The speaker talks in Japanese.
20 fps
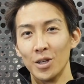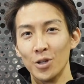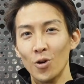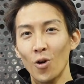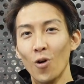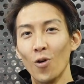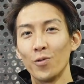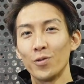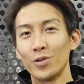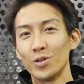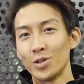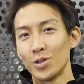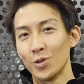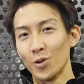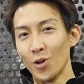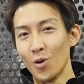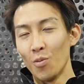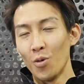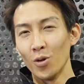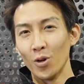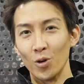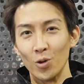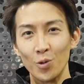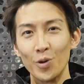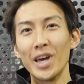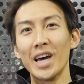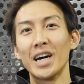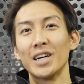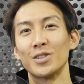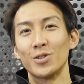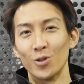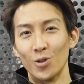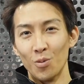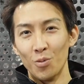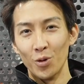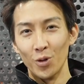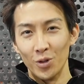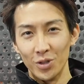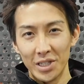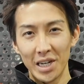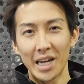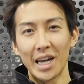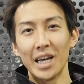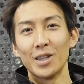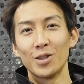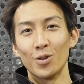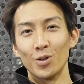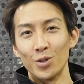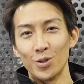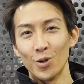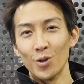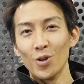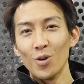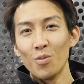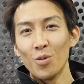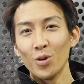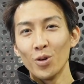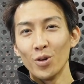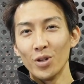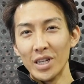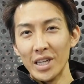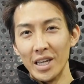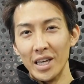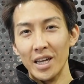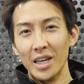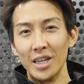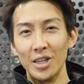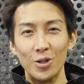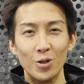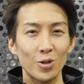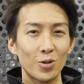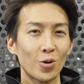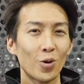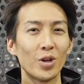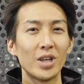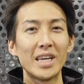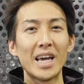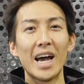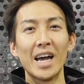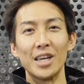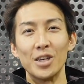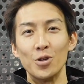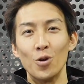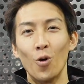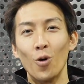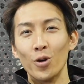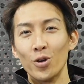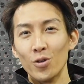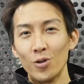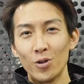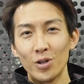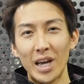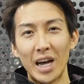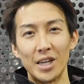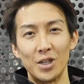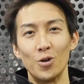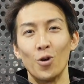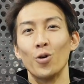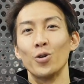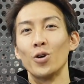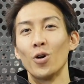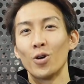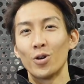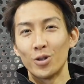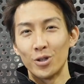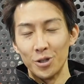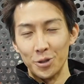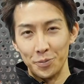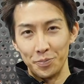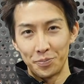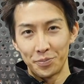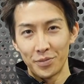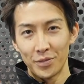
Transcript: 洋服そのものウェアそのものジャケットそのものにゆとりや余裕や余力